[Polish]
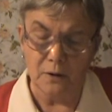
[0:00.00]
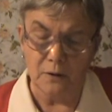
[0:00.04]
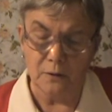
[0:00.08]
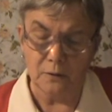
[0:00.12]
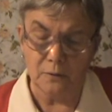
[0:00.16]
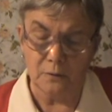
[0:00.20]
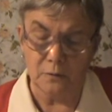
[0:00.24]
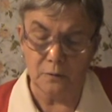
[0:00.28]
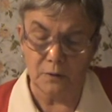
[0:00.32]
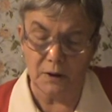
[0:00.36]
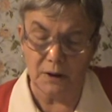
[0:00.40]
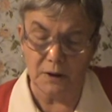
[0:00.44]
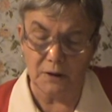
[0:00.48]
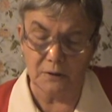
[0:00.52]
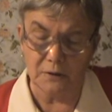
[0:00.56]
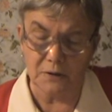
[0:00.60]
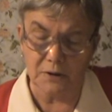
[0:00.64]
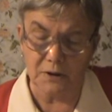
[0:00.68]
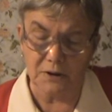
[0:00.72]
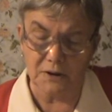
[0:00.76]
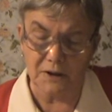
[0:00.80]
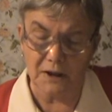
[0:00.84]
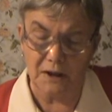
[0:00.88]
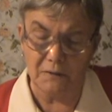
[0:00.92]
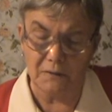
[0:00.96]
którego
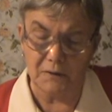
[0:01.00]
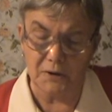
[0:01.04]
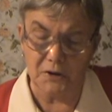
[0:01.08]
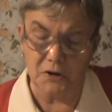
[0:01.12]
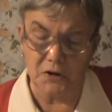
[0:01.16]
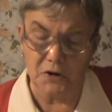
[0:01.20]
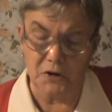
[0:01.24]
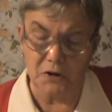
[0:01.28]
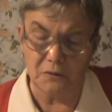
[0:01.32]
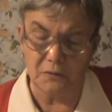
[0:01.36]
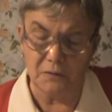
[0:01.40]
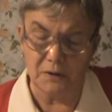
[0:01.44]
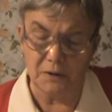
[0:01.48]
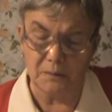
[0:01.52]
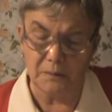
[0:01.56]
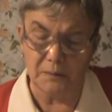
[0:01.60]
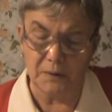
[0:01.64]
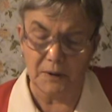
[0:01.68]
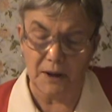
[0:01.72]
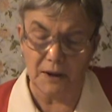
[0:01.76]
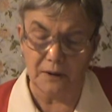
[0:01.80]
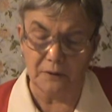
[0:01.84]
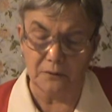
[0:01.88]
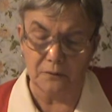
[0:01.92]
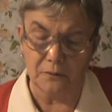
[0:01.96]
z całej siły
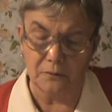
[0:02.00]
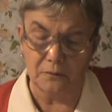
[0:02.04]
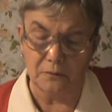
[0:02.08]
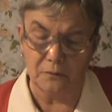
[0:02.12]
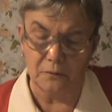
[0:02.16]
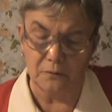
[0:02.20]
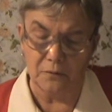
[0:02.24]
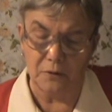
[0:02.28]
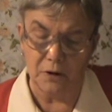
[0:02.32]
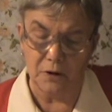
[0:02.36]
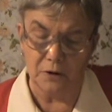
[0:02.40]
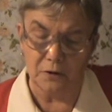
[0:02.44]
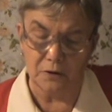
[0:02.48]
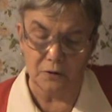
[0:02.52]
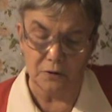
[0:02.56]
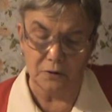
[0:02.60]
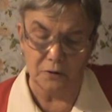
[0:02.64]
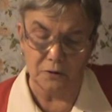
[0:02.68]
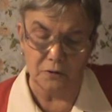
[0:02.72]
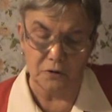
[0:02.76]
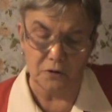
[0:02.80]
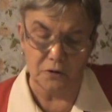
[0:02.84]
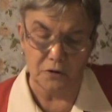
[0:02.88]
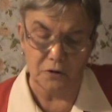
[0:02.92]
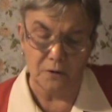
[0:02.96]
pragną
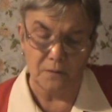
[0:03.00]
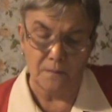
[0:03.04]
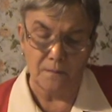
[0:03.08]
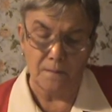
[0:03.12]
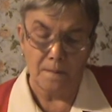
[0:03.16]
uniknąć.